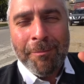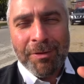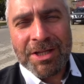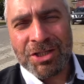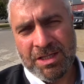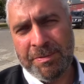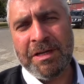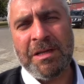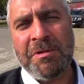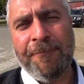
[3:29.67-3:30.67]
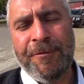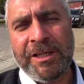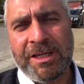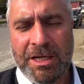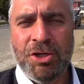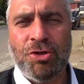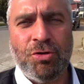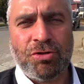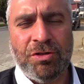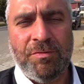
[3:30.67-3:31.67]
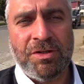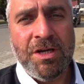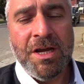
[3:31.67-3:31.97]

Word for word: Положить, например, там конфетки или еще что-нибудь.